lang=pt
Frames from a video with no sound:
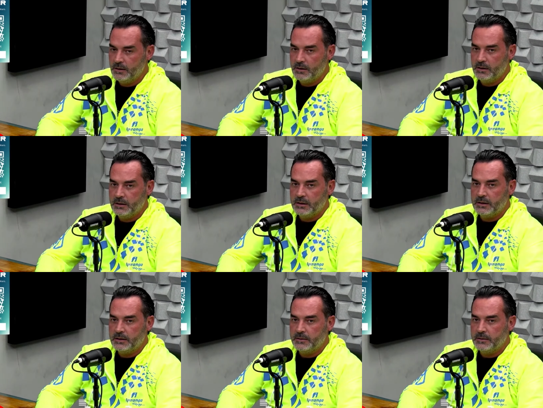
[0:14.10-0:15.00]
São Paulo?
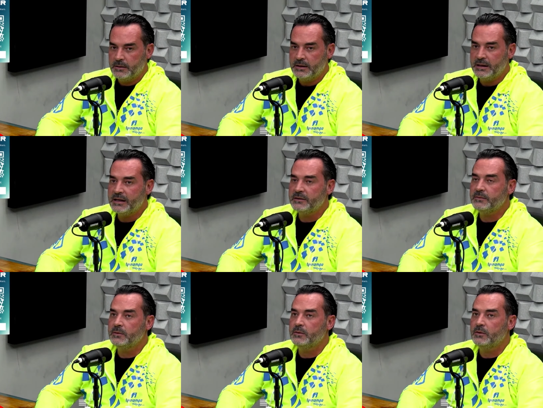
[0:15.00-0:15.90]
Ou ainda não? Cara,
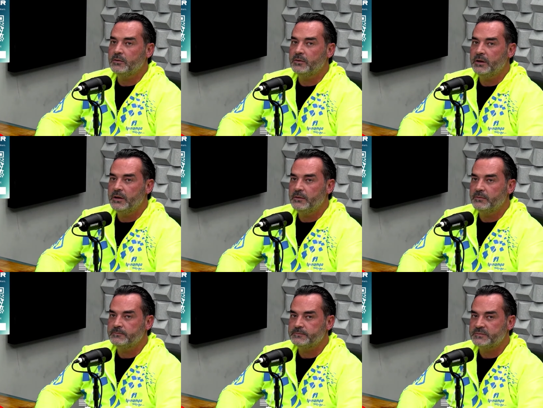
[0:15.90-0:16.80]
eu,
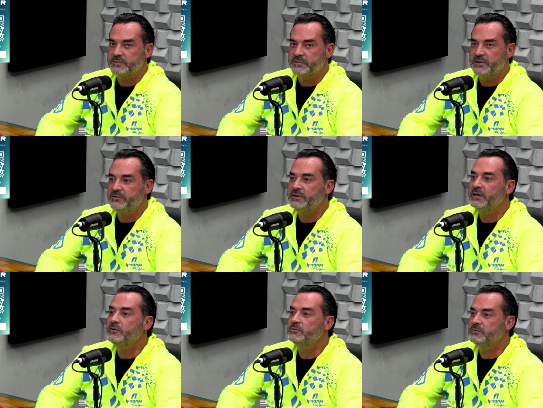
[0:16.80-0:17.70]
é, você devia
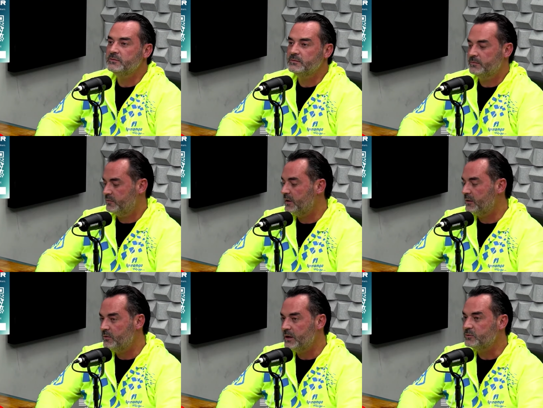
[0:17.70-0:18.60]
ir um, falar
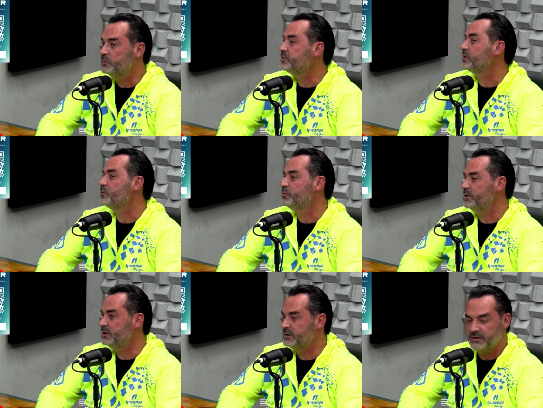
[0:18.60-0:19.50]
com o Cadu para você
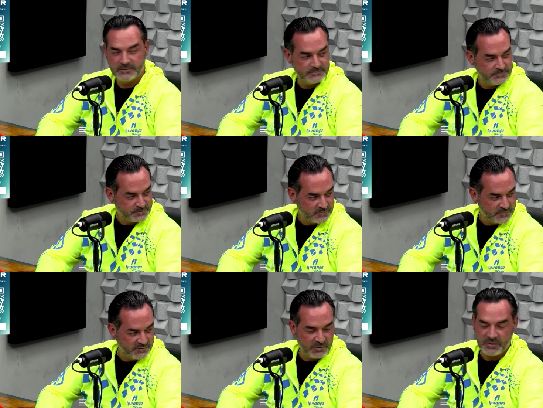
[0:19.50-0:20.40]
cobrir, a,
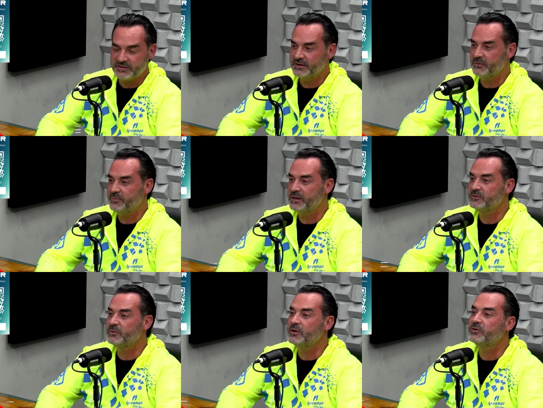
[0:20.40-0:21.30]
se estiver passando lá
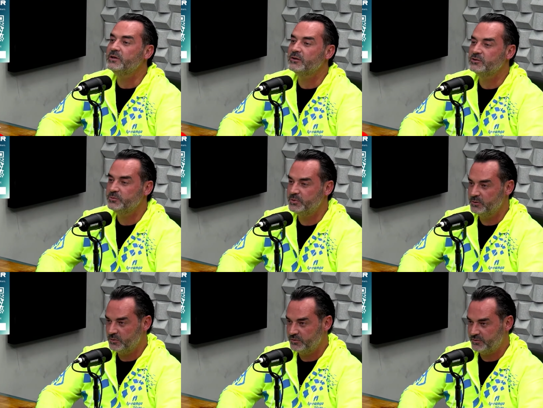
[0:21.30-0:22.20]
perto, uma reunião de
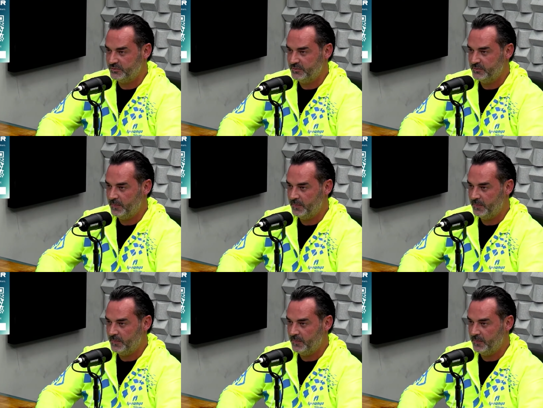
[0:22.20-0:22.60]
pilotos